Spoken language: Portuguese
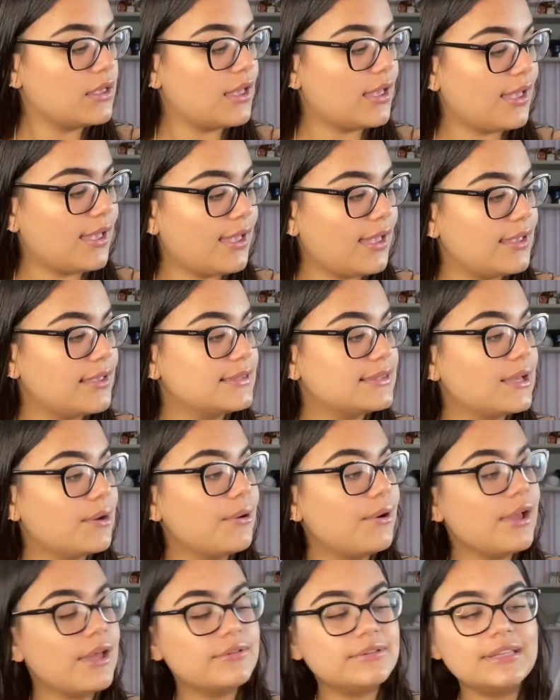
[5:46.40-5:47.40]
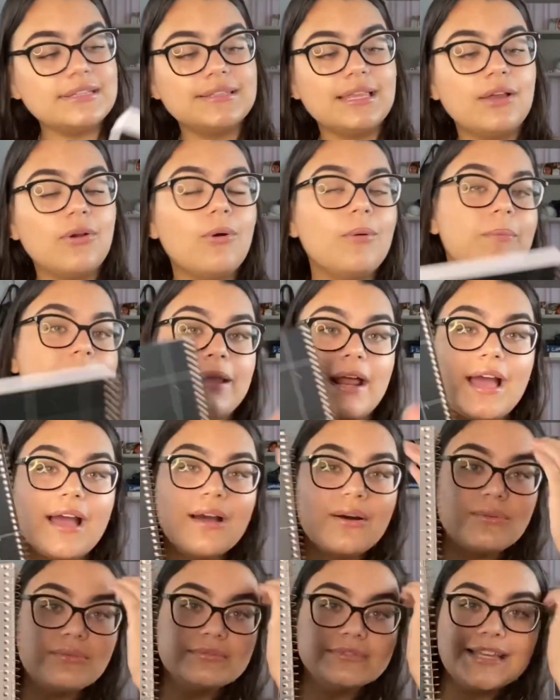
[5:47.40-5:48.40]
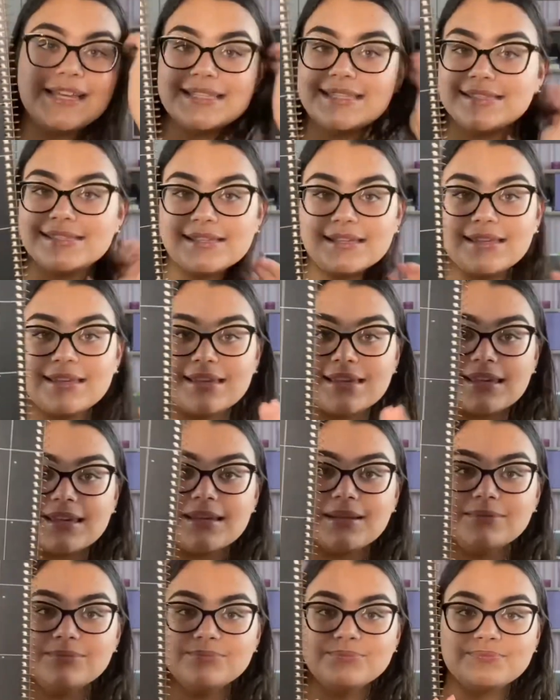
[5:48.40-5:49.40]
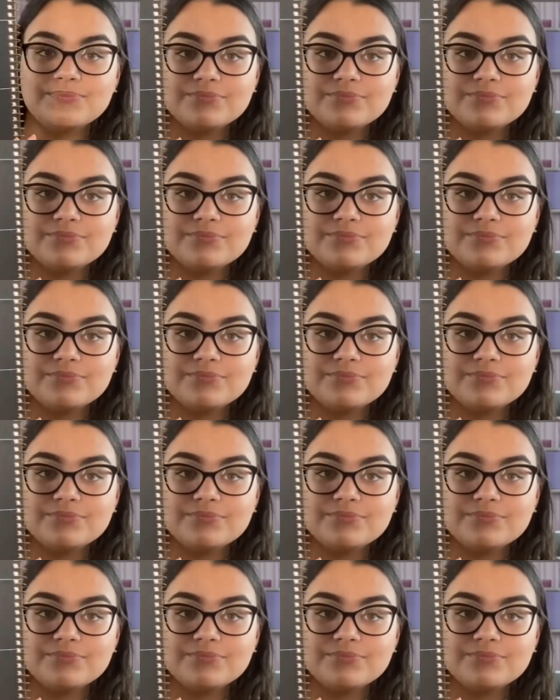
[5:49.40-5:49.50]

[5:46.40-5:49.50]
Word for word: É, então, eu tentei comprar um desses aqui,